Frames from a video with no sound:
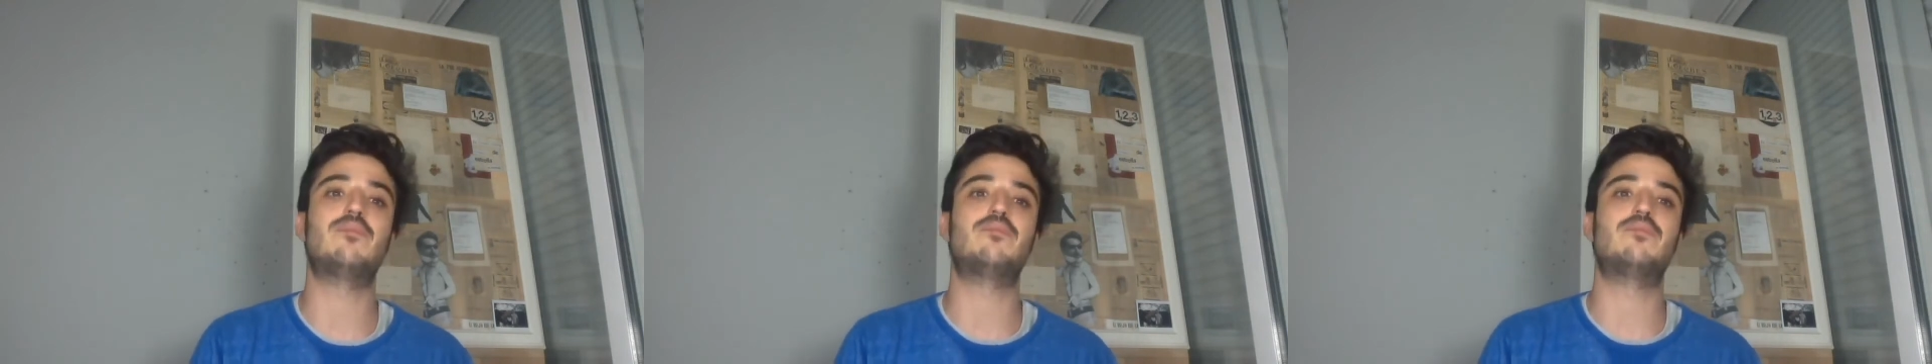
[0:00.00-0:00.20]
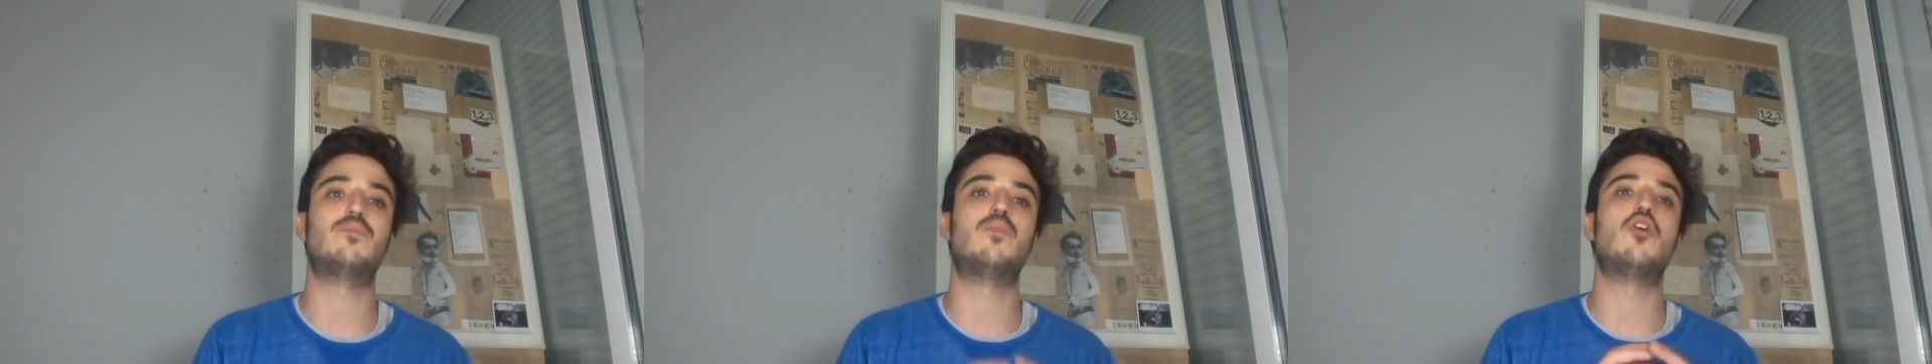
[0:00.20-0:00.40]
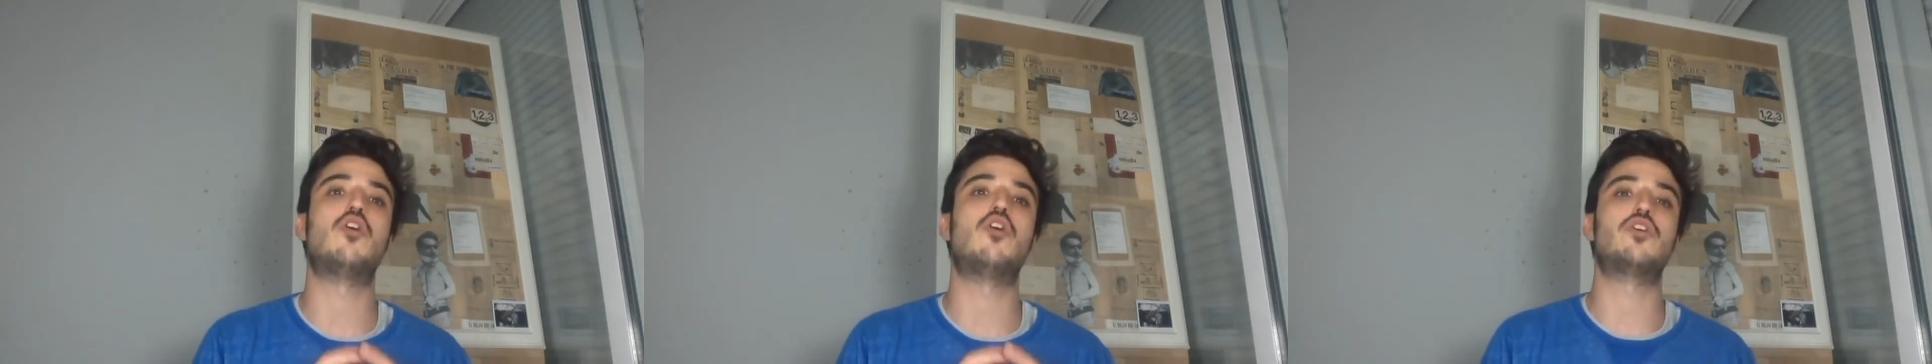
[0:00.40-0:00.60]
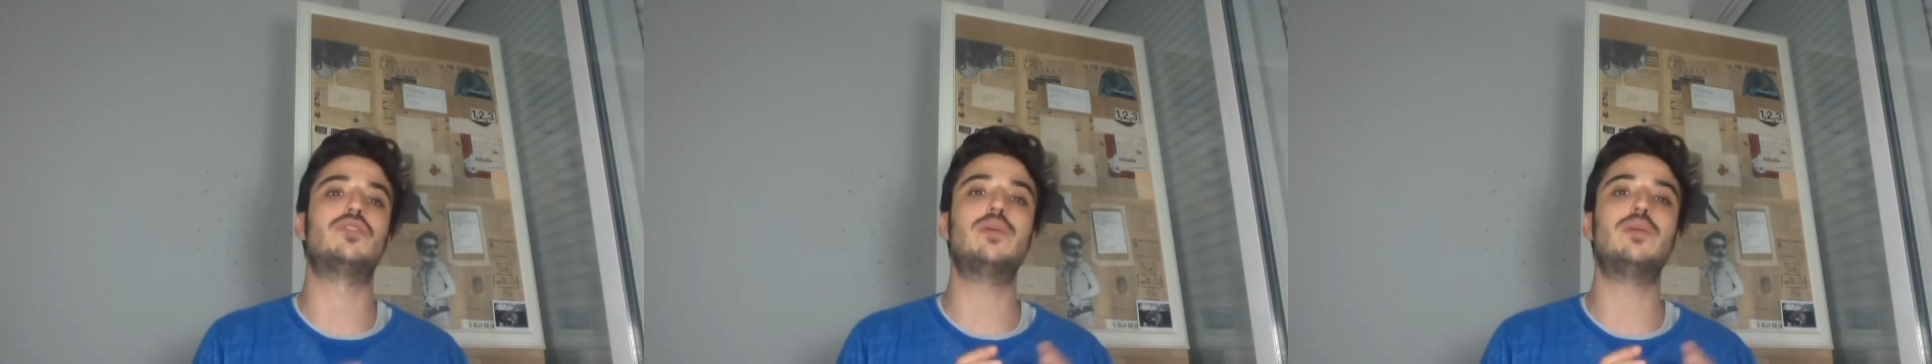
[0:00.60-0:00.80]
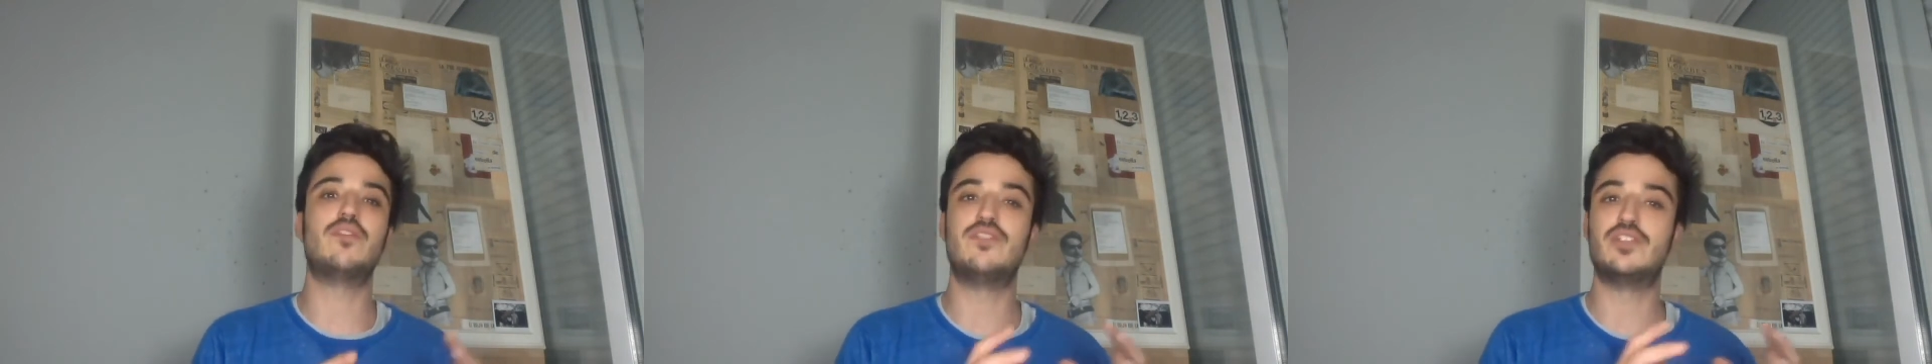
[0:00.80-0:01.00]
un mollón
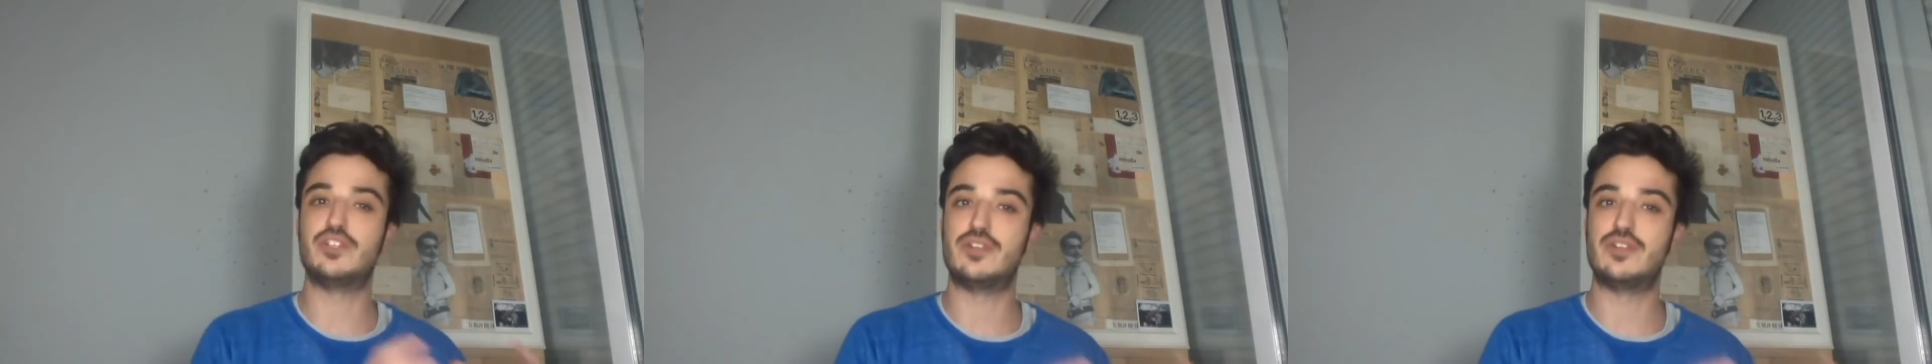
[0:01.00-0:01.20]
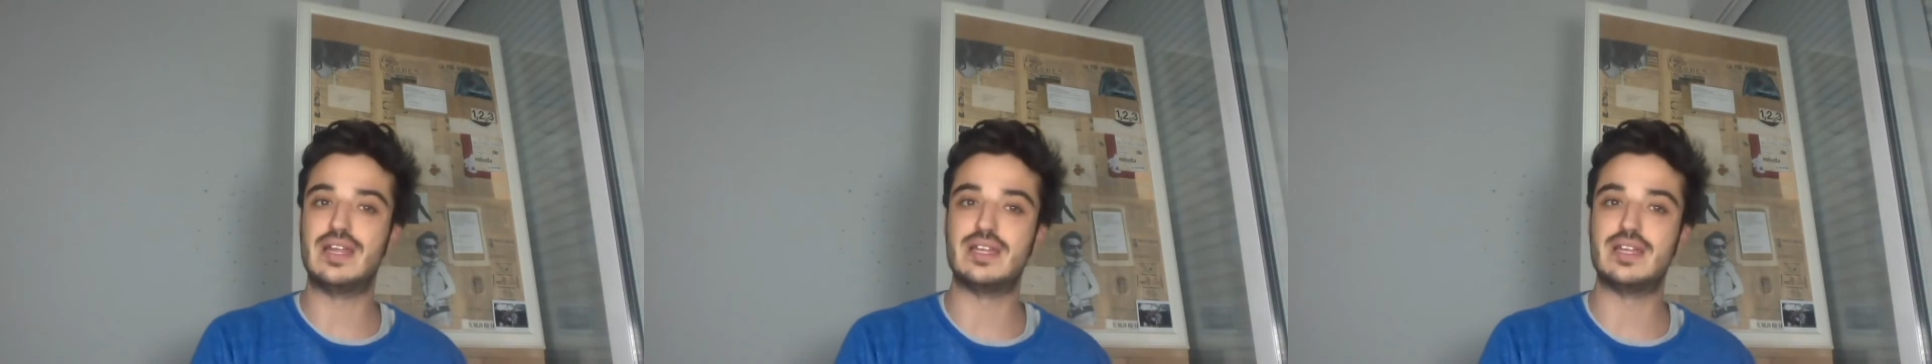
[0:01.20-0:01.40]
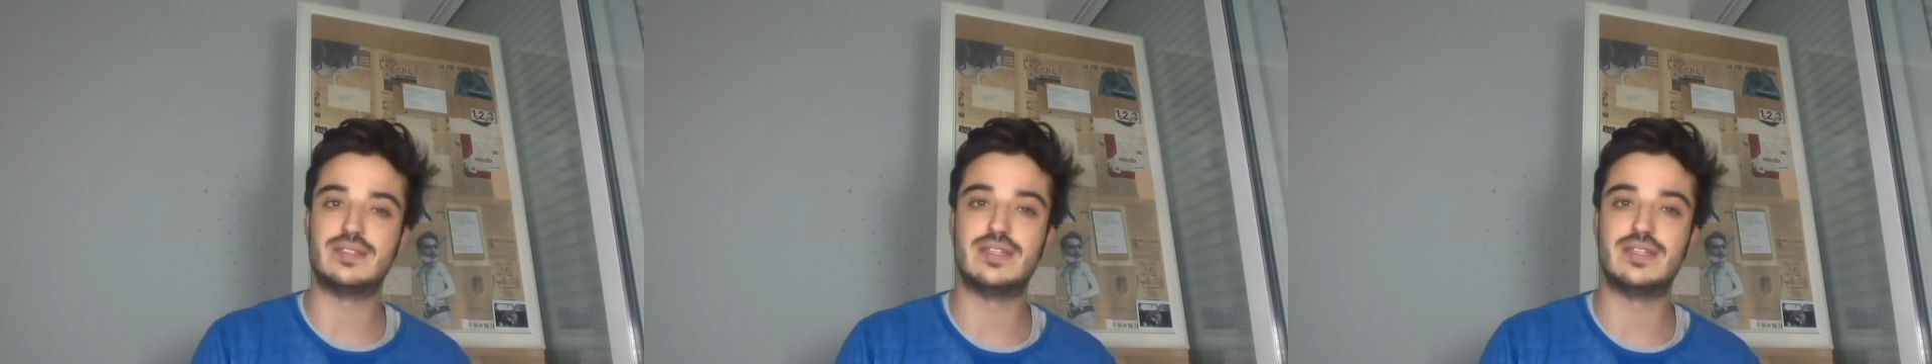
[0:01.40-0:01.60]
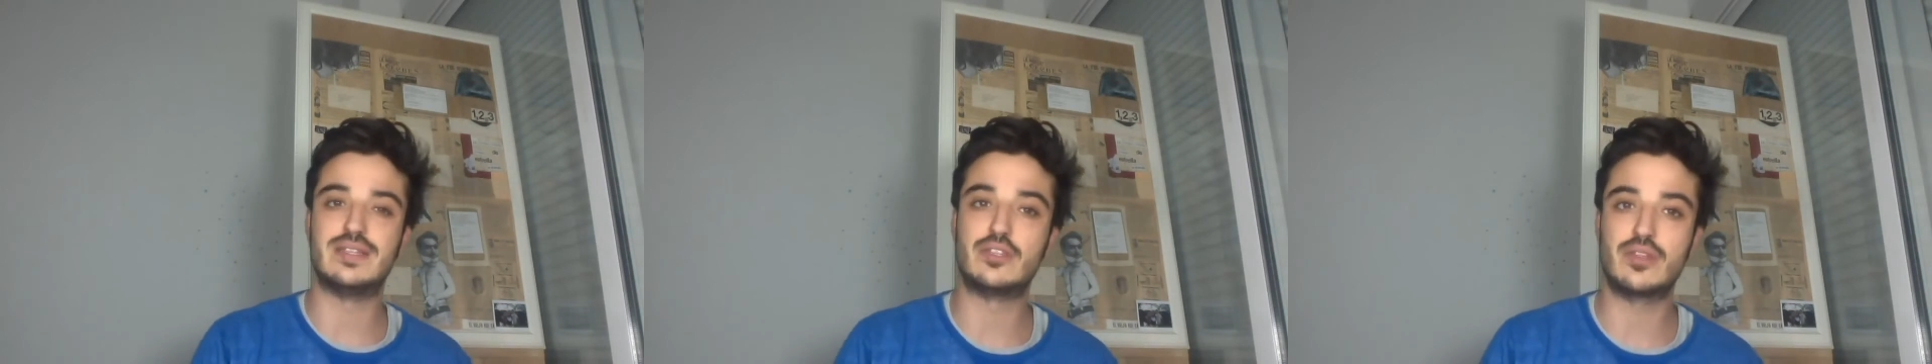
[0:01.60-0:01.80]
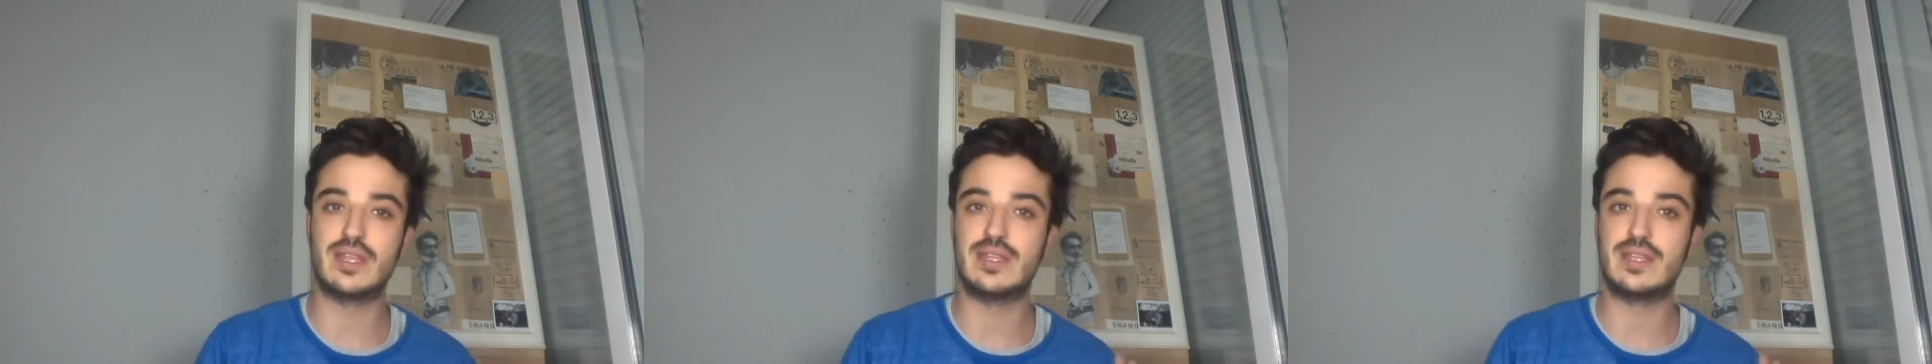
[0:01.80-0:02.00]
de profesionales
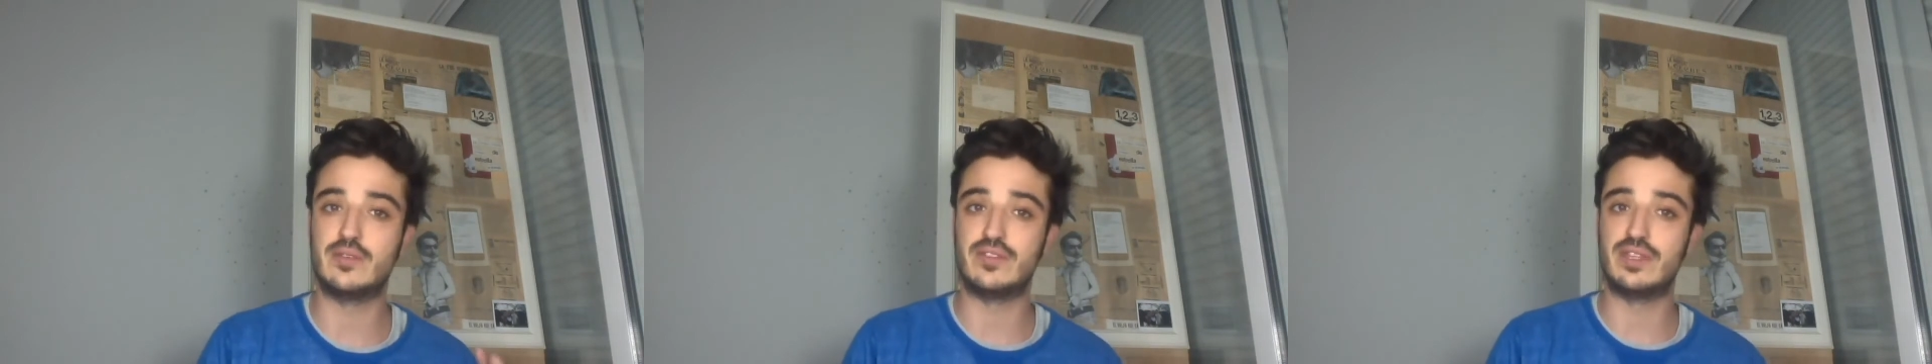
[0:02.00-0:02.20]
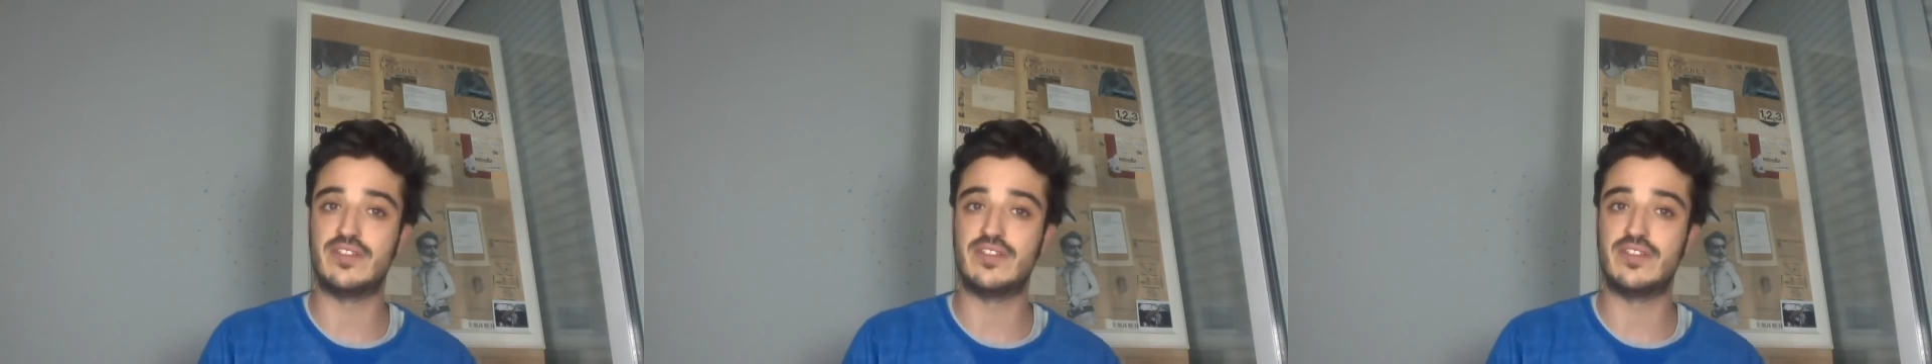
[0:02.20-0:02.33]
dentro de,